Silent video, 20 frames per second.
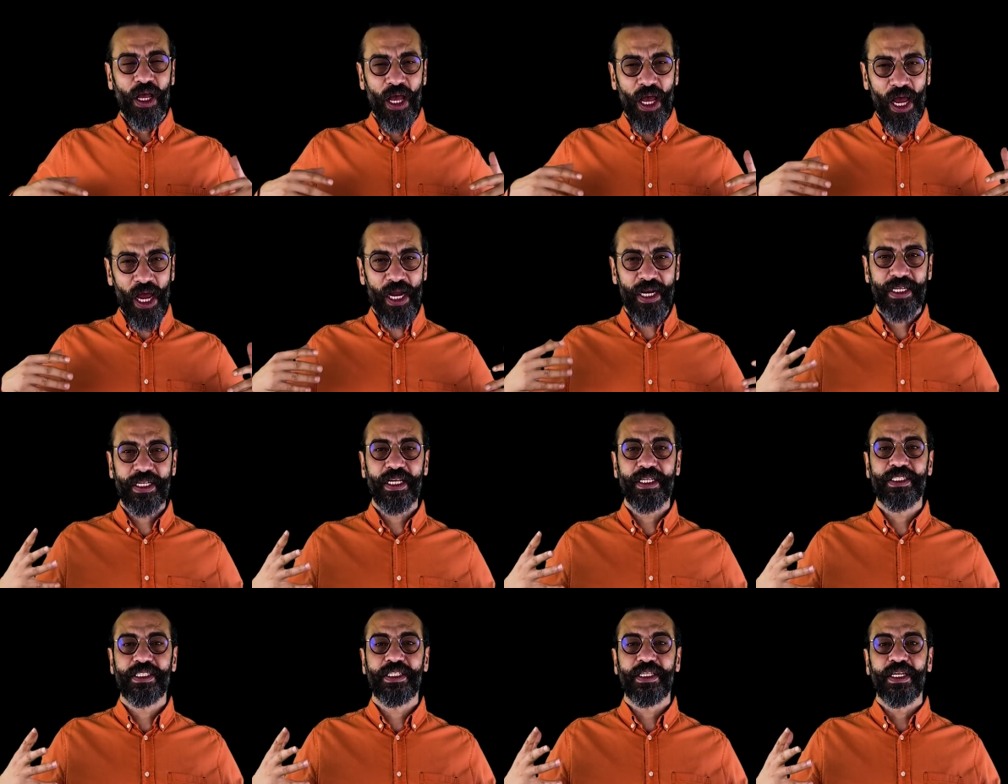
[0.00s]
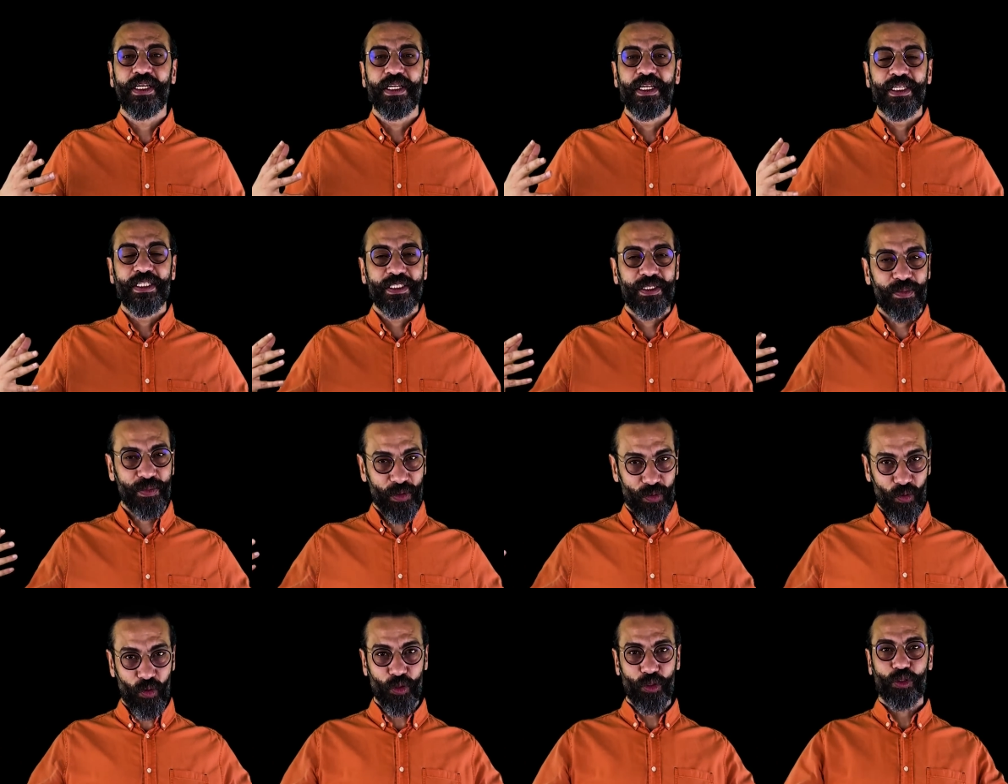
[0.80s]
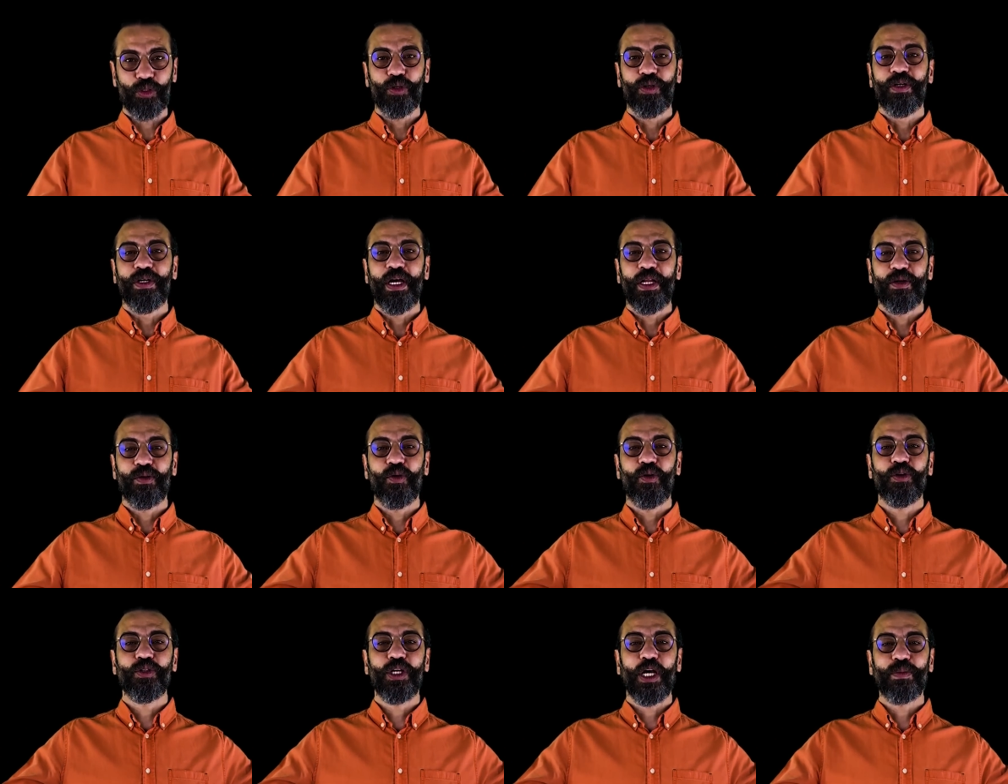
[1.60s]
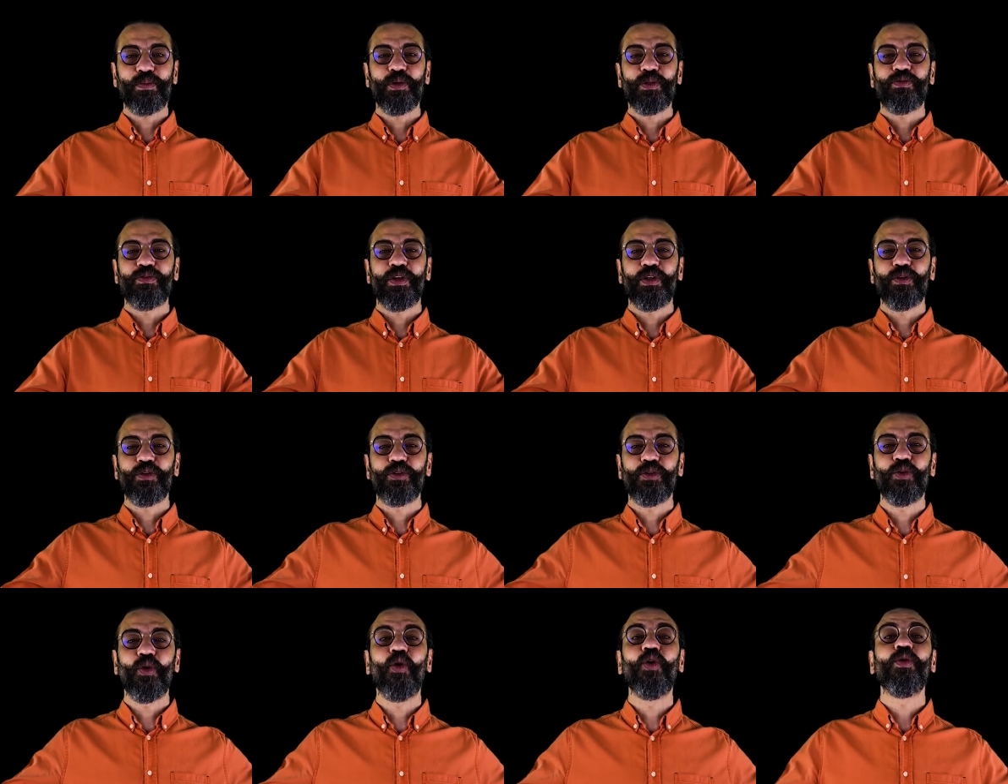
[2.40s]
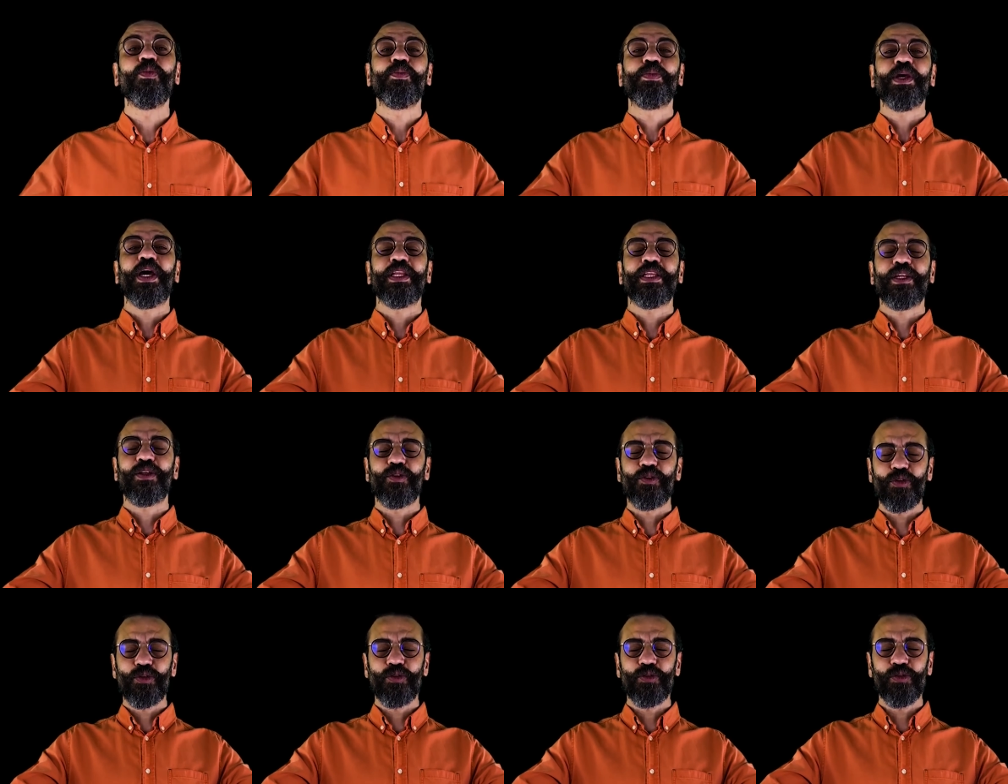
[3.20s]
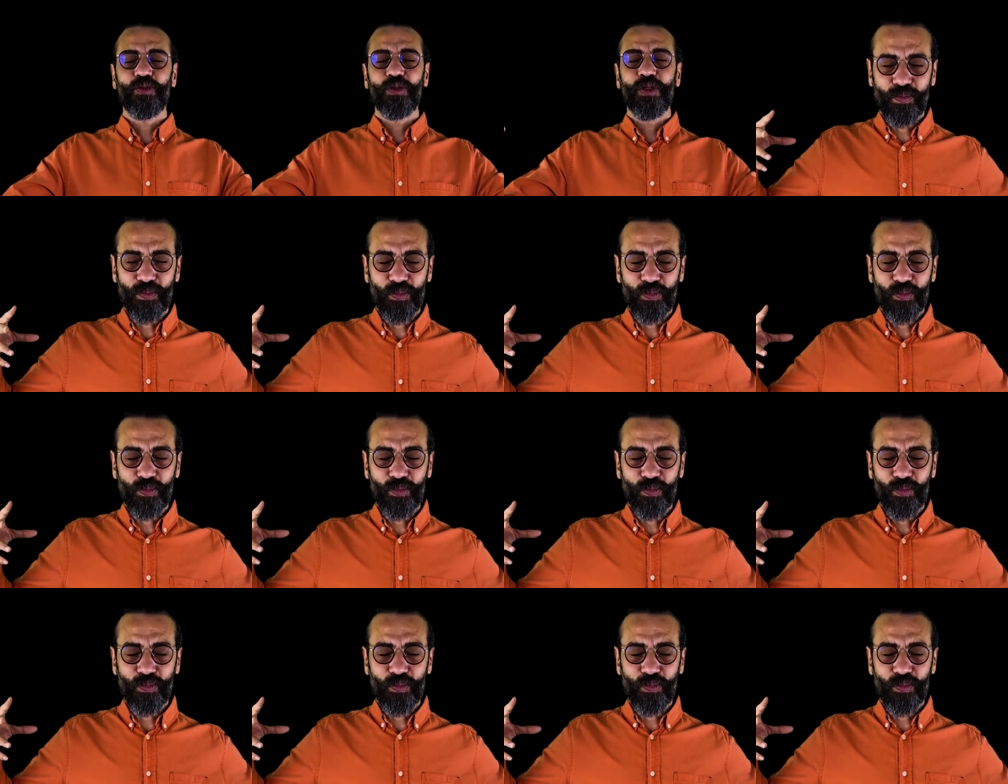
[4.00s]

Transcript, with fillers: herkes işte bir koşu, hani koşu atmosferini düşünün, olimpiyatları düşünün.